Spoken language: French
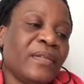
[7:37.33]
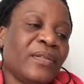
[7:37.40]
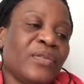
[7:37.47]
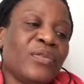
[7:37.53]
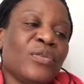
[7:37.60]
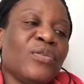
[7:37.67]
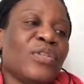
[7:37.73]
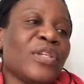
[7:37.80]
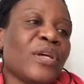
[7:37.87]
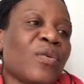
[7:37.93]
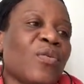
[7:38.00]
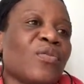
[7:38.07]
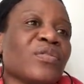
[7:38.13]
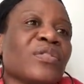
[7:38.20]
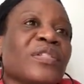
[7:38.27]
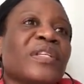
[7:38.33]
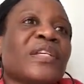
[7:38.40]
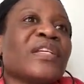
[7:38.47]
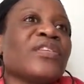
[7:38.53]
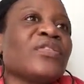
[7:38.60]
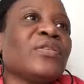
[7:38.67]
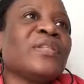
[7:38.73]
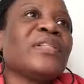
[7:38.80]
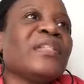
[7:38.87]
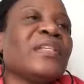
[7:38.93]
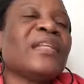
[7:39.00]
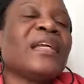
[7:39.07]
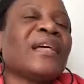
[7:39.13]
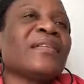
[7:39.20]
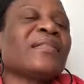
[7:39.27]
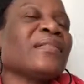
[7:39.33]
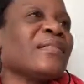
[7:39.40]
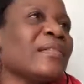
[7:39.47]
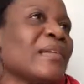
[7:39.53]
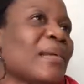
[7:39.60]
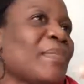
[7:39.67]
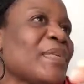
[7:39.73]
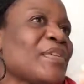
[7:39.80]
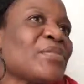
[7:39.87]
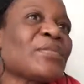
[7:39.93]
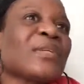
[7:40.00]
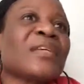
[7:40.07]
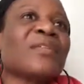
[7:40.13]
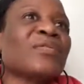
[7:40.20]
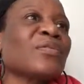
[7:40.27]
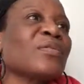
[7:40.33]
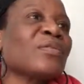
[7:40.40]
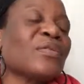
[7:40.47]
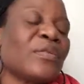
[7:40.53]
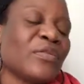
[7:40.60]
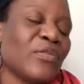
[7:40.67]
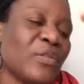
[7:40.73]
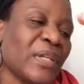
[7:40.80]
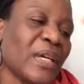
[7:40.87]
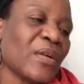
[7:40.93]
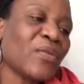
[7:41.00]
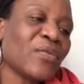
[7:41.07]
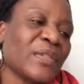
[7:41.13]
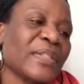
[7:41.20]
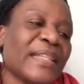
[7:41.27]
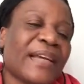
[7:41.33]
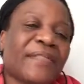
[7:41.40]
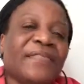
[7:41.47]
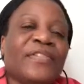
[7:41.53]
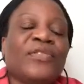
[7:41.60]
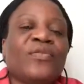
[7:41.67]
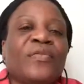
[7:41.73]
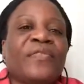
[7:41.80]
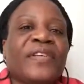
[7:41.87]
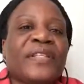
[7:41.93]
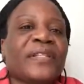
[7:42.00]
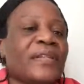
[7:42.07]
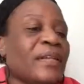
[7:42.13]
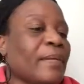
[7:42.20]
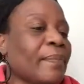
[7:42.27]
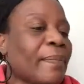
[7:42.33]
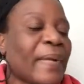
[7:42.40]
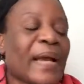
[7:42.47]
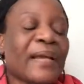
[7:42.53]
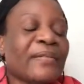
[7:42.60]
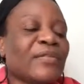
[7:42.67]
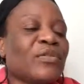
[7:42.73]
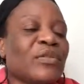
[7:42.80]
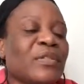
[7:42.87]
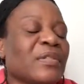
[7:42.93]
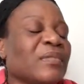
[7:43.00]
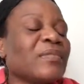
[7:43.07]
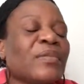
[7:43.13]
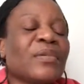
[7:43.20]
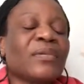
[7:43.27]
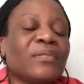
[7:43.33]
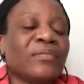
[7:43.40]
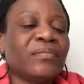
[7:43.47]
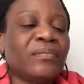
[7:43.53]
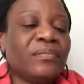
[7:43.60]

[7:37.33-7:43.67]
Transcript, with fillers: Celui qui compte ce que je dis là, la personne en train de... Tu racontes ta vie, au fait. Ce n'est pas de... Non.